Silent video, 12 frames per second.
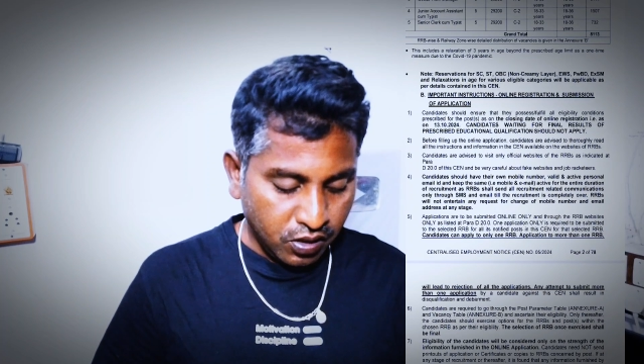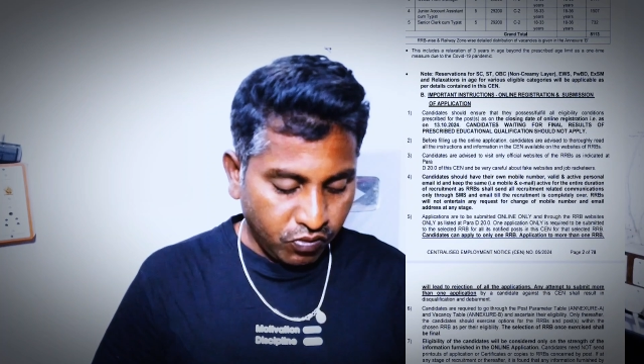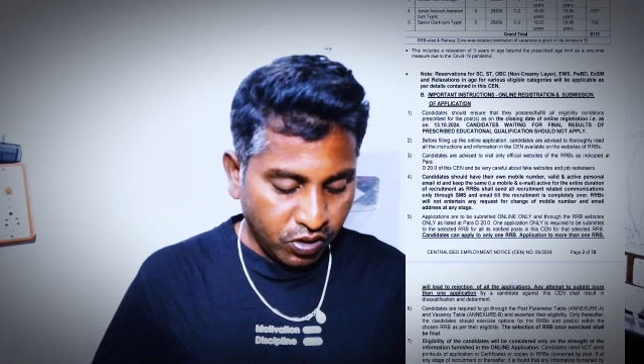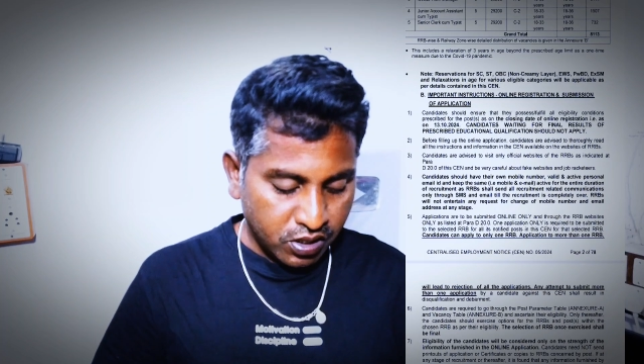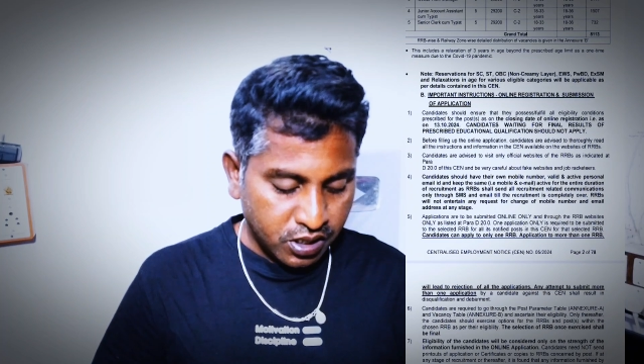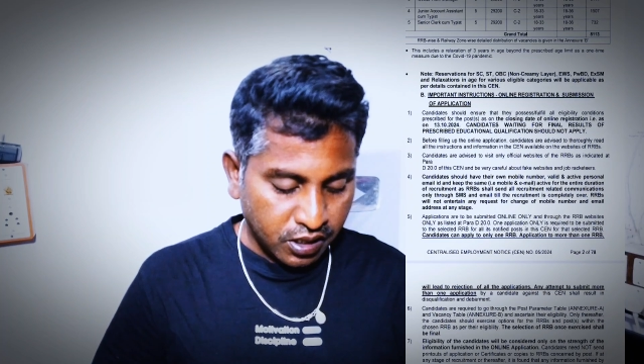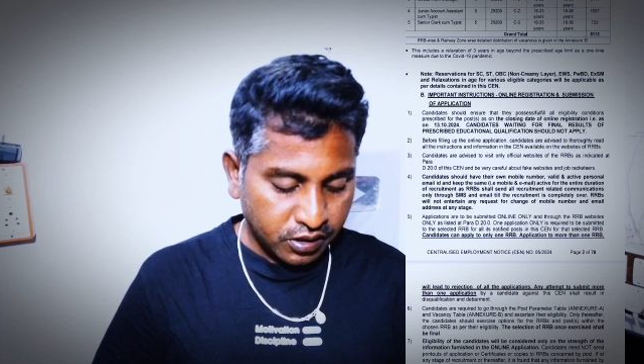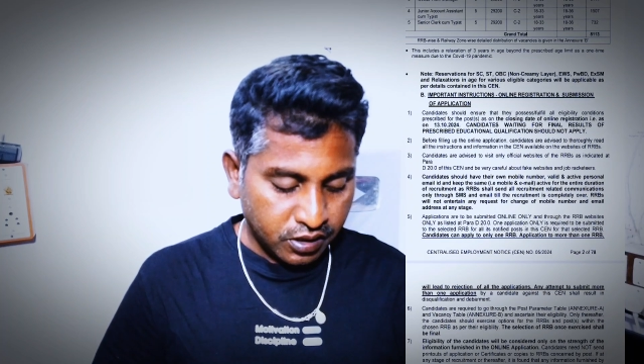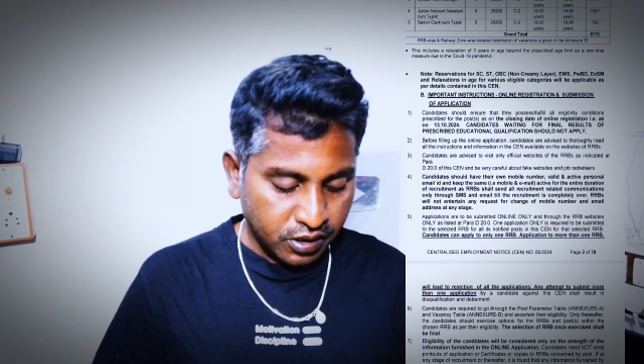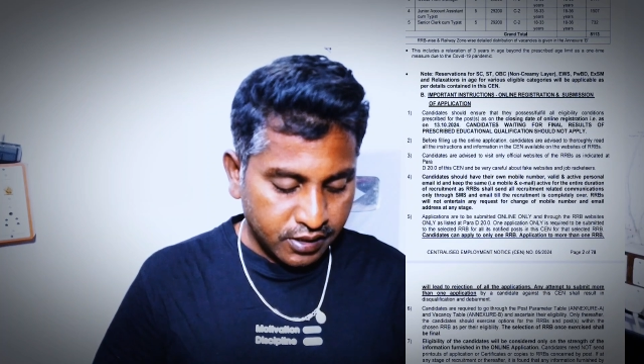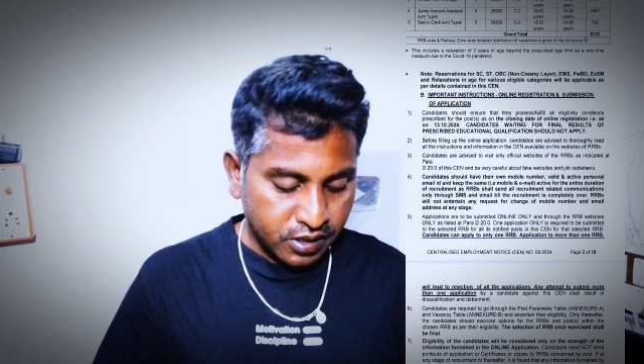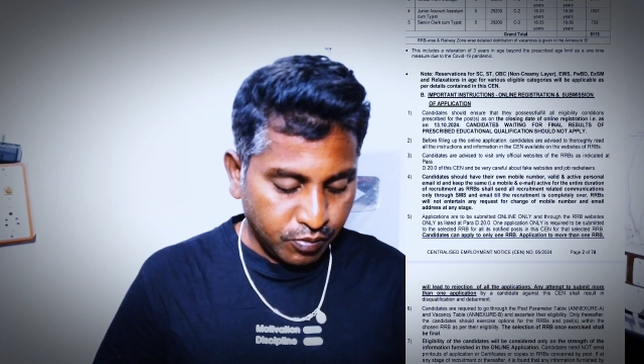ఇవ్వడం
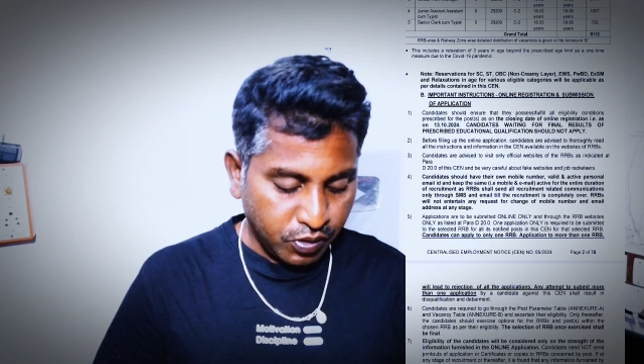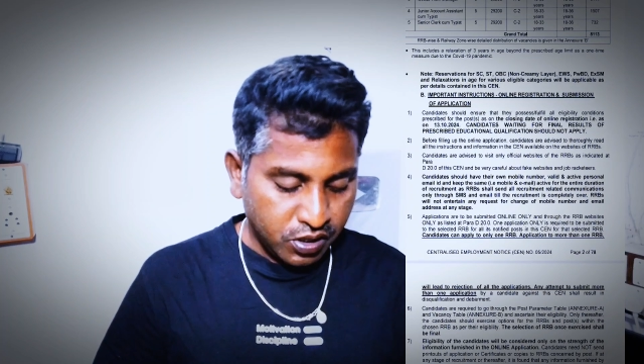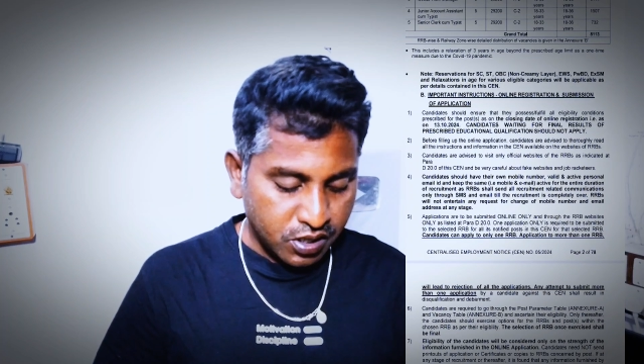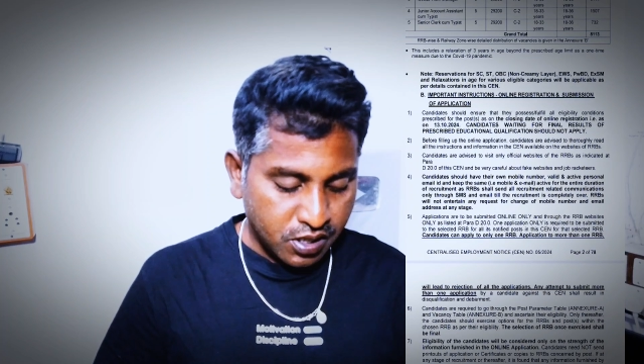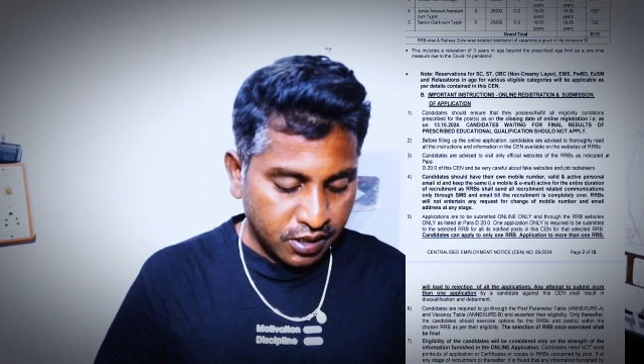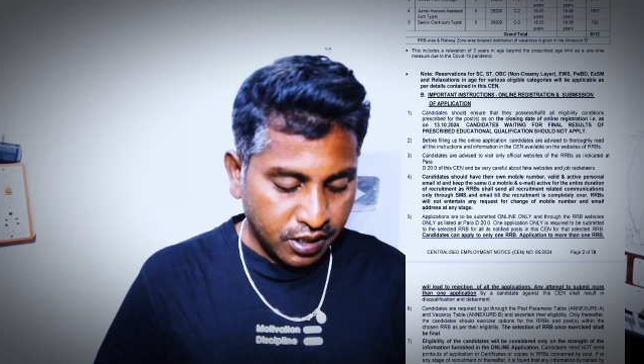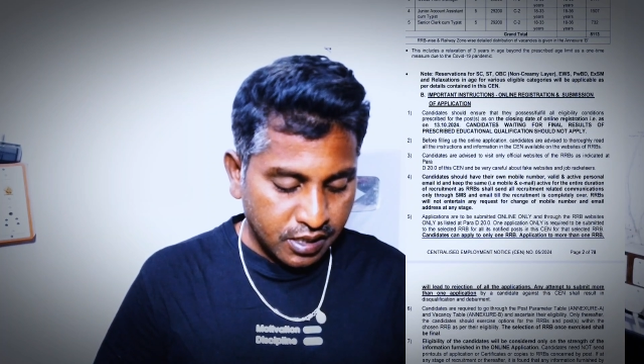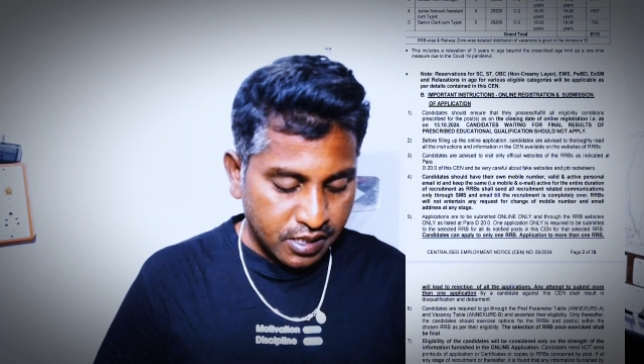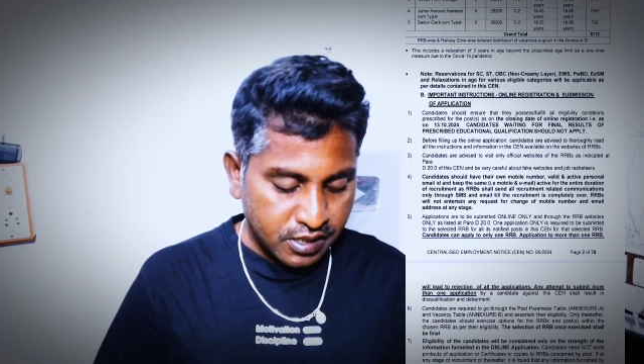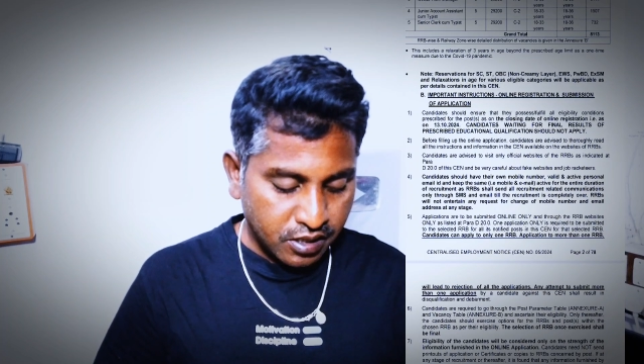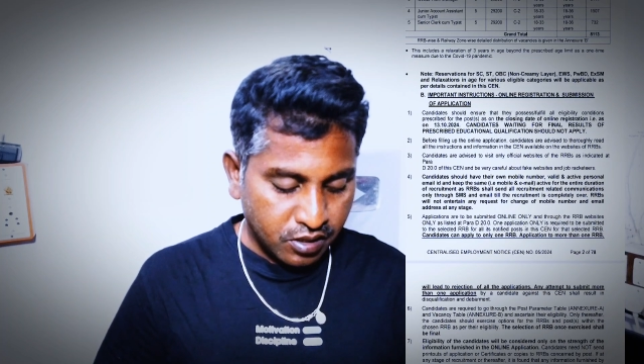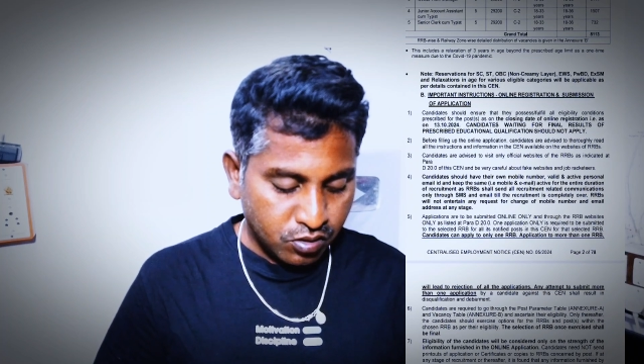జరిగింది దానికి సంబంధించిన
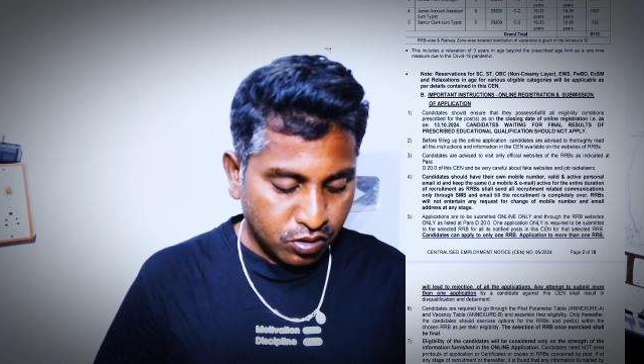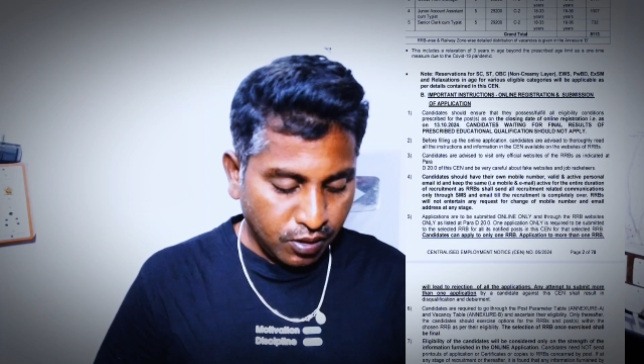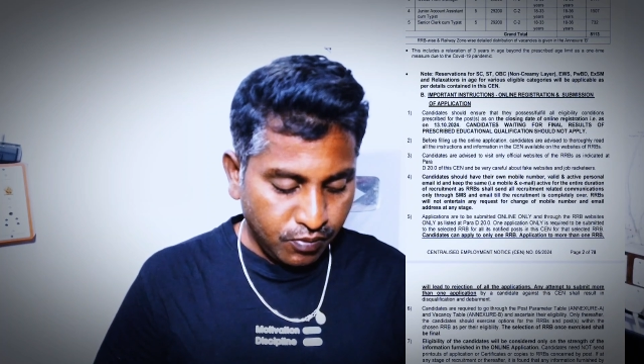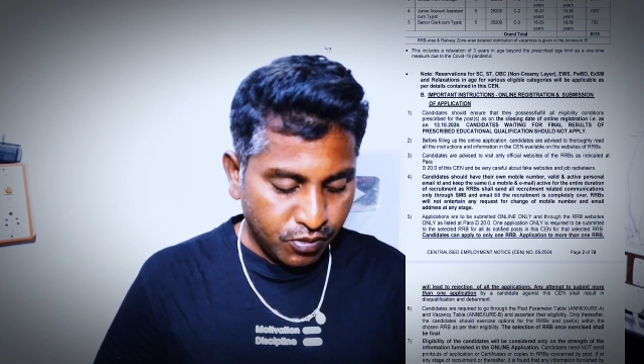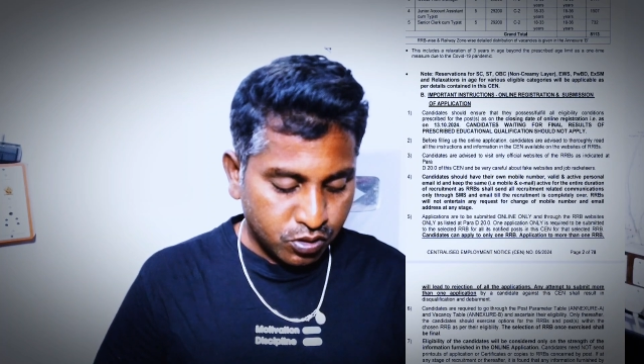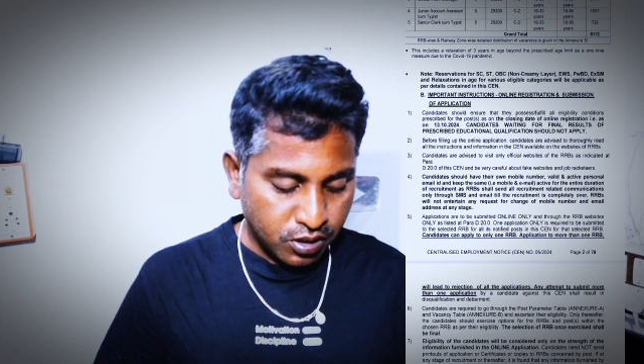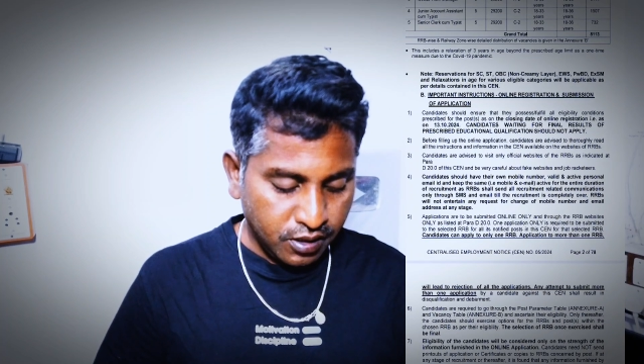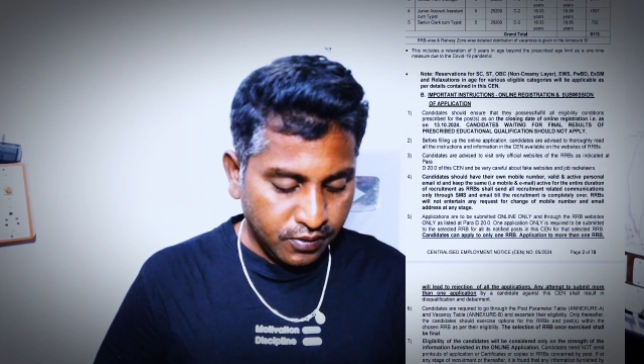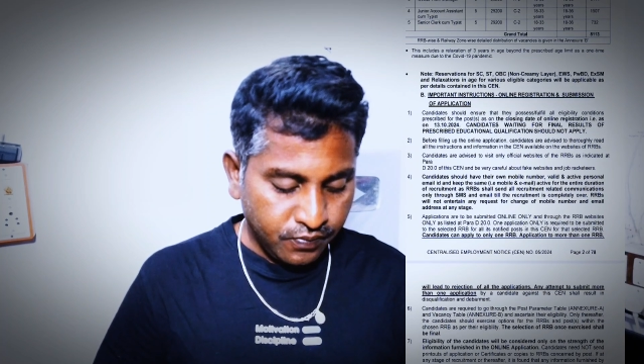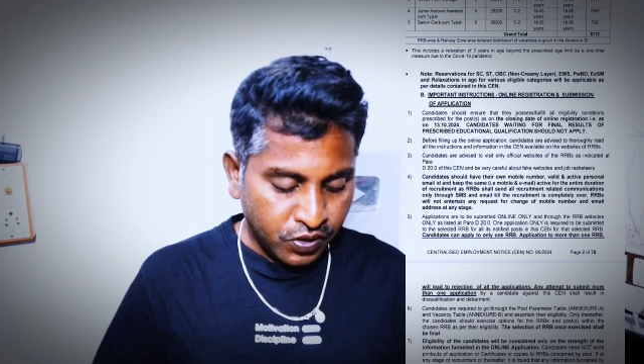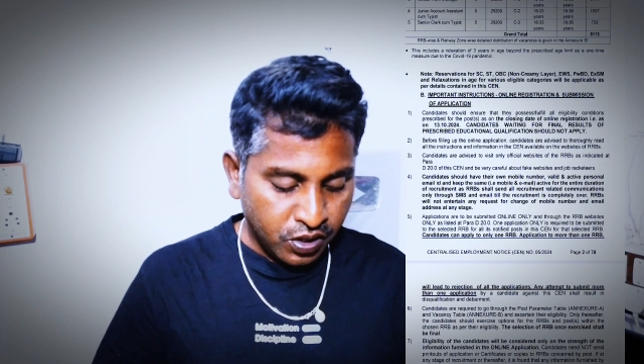డీటెయిల్స్ అనేది చూద్దాం ఒకసారి